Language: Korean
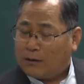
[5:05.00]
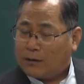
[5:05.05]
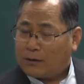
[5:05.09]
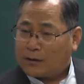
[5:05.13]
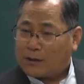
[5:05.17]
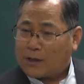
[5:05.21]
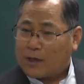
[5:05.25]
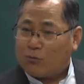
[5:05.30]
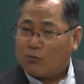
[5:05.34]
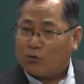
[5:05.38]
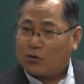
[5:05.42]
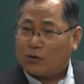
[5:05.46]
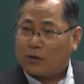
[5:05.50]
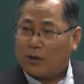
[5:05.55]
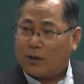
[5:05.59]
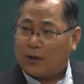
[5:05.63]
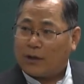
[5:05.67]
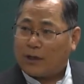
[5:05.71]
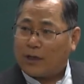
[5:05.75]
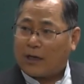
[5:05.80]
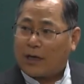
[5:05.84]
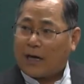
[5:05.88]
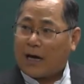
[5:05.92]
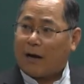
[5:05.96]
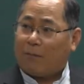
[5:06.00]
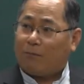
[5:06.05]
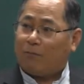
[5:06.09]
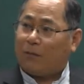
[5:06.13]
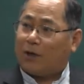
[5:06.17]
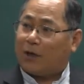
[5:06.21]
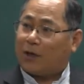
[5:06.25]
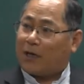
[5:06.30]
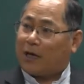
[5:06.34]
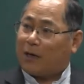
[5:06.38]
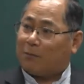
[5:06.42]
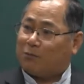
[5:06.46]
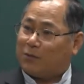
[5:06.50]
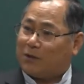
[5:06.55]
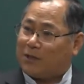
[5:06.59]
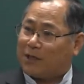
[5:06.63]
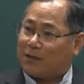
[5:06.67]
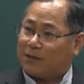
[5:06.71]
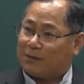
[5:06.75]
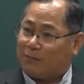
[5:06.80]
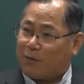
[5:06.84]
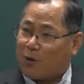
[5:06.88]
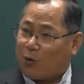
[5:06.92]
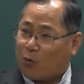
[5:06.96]
세무서에다가 한 명
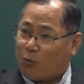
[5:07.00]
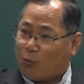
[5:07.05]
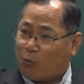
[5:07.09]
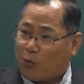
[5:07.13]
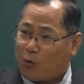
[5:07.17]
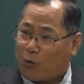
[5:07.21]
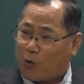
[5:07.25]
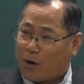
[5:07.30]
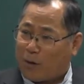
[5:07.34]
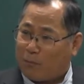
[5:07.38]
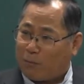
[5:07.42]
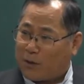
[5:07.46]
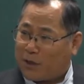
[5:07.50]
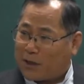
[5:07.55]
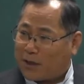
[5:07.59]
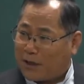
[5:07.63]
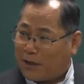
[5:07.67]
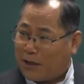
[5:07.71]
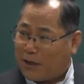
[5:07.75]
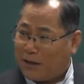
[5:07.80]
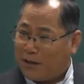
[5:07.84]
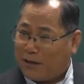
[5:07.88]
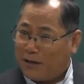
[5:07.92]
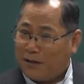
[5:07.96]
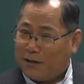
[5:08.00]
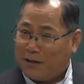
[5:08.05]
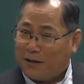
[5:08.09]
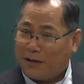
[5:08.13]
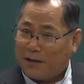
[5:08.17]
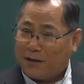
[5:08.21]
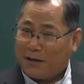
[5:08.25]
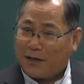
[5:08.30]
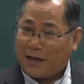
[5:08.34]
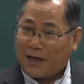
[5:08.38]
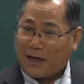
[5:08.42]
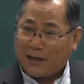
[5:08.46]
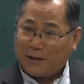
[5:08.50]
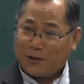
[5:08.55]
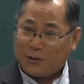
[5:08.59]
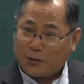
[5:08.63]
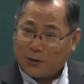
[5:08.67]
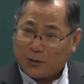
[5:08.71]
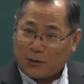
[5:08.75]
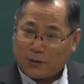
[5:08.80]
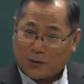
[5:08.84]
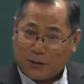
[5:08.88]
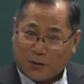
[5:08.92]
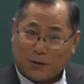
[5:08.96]
납치했음 하고 보고합니까?
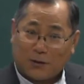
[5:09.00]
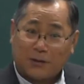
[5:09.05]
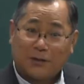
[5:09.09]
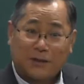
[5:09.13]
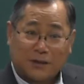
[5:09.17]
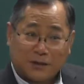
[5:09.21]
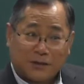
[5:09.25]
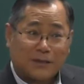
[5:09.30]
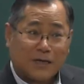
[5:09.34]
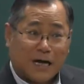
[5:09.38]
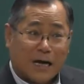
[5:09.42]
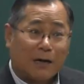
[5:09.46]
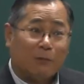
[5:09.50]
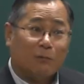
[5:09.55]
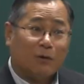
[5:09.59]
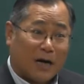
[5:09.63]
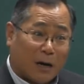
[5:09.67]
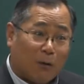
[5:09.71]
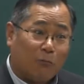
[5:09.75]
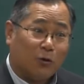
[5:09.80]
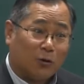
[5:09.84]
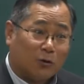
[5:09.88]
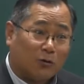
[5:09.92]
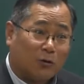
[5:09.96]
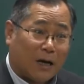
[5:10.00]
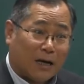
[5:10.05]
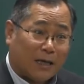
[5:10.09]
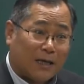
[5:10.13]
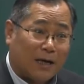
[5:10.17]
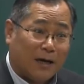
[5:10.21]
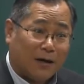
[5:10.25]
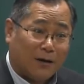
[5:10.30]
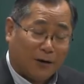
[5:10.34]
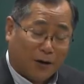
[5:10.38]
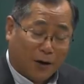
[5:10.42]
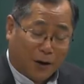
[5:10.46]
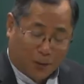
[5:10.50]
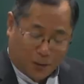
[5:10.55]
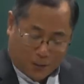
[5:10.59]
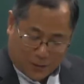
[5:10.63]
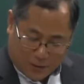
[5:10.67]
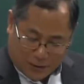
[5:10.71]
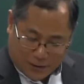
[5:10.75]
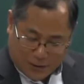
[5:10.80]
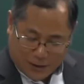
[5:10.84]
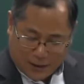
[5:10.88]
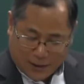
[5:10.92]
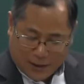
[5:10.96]
아니죠. 그 어쨌든 사람은 아무것도
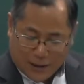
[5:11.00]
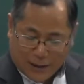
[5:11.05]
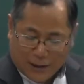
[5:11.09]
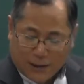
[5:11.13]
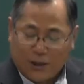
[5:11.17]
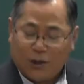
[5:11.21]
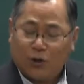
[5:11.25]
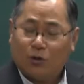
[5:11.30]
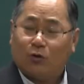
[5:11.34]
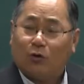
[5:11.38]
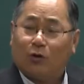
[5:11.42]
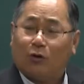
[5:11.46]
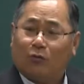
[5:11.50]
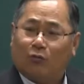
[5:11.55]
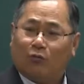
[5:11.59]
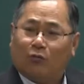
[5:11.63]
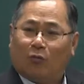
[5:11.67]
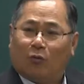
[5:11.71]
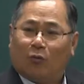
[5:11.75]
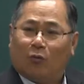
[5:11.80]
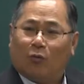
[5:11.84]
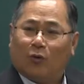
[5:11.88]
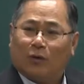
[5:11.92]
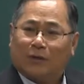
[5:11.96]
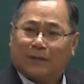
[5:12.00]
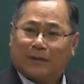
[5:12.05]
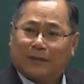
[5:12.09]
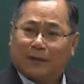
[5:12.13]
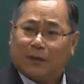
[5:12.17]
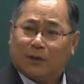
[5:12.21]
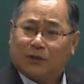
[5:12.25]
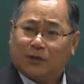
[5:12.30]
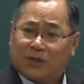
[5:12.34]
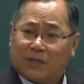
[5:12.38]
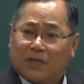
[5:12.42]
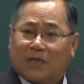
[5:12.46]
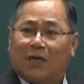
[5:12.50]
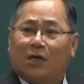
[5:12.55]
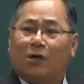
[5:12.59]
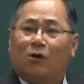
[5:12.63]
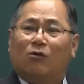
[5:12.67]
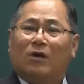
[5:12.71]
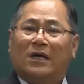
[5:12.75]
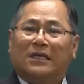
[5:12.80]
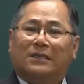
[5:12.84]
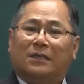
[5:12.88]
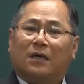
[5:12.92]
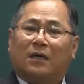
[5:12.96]
아니에요. 이유는
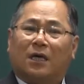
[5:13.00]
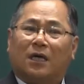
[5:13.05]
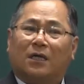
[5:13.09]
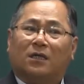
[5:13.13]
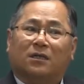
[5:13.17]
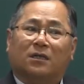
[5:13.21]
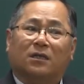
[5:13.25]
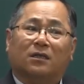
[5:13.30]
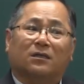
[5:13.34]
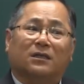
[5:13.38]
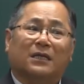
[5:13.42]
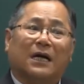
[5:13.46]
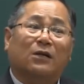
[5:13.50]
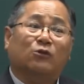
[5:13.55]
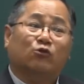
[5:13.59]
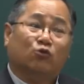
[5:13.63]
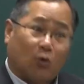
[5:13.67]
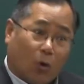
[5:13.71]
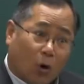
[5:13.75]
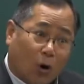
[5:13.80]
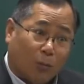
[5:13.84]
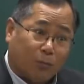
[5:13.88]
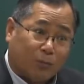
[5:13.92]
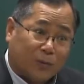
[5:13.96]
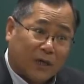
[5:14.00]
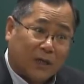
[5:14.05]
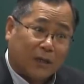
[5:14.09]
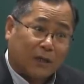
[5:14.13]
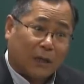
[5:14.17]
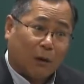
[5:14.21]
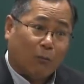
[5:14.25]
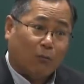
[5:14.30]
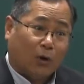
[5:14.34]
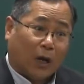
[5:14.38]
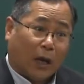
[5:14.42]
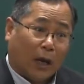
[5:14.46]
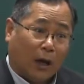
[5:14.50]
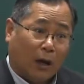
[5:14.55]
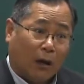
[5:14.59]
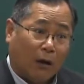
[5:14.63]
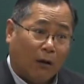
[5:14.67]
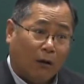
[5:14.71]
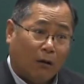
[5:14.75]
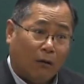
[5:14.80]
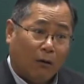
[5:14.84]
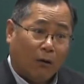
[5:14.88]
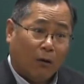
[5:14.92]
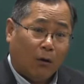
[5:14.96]
신뢰성 있게 측정할 수 없기 때문에
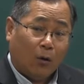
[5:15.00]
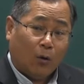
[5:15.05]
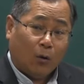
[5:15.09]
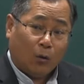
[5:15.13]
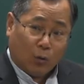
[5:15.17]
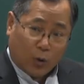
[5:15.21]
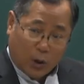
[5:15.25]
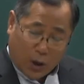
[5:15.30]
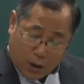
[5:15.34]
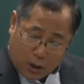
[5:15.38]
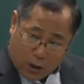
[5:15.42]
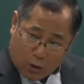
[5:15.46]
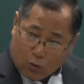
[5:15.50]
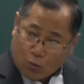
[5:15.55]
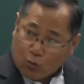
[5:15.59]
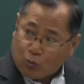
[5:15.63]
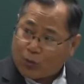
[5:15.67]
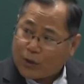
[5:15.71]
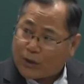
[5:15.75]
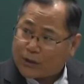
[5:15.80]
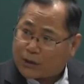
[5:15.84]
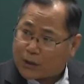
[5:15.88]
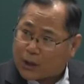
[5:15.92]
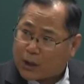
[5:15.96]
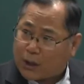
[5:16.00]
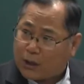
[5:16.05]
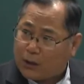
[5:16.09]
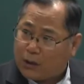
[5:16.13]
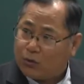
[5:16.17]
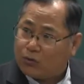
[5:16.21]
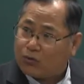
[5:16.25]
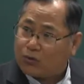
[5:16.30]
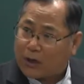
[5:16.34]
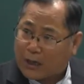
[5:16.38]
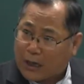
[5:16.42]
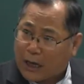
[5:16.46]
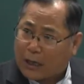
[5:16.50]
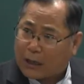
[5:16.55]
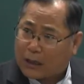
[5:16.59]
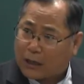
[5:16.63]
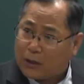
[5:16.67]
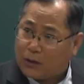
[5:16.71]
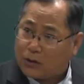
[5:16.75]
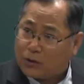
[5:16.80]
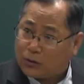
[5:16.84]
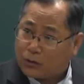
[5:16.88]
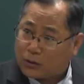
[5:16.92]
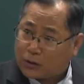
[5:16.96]
회계 공부했으니까 이유는
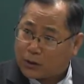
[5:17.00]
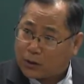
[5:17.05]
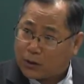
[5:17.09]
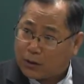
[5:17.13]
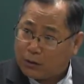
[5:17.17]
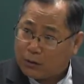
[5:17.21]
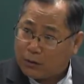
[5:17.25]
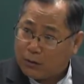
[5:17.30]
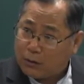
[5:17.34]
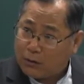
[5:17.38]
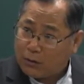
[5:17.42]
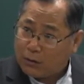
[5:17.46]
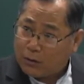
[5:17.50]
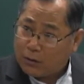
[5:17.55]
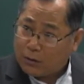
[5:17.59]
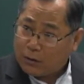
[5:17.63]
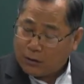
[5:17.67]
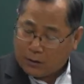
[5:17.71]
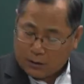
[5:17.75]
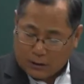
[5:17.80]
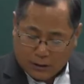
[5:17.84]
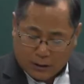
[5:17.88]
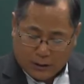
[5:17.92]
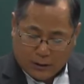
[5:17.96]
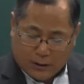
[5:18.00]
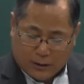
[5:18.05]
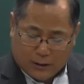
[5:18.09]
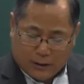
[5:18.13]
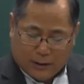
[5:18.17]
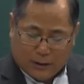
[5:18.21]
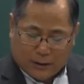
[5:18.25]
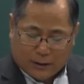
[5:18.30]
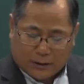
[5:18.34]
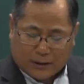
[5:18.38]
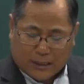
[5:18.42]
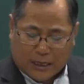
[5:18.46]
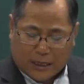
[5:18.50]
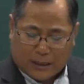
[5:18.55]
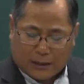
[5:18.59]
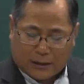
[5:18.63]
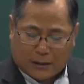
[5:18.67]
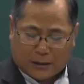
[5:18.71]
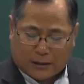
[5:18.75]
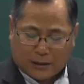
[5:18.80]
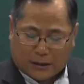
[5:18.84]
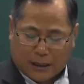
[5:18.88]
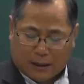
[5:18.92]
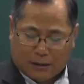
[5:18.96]
알아야죠. 그렇죠? 자,
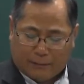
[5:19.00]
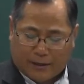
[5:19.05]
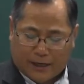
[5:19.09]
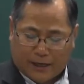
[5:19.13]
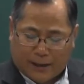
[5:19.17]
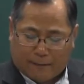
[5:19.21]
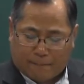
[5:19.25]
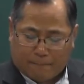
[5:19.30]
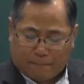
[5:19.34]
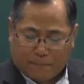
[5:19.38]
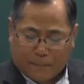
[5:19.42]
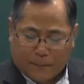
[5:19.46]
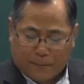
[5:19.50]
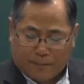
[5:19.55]
그 다음에